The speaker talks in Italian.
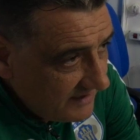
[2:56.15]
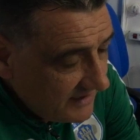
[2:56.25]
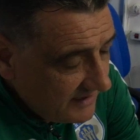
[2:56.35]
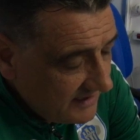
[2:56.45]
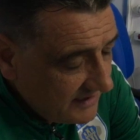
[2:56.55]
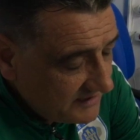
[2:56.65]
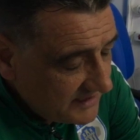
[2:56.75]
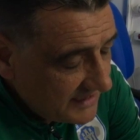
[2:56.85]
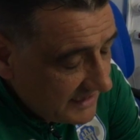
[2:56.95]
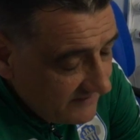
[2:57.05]
e eh,
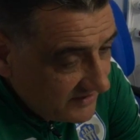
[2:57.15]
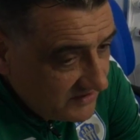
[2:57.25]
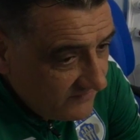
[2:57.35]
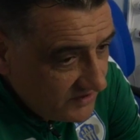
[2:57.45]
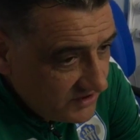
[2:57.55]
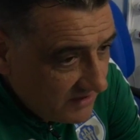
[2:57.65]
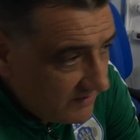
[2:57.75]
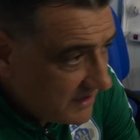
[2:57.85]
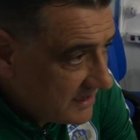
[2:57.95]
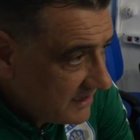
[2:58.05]
cercare di farci vincere
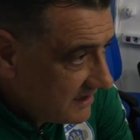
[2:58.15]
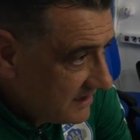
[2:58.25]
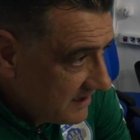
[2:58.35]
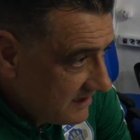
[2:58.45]
qualche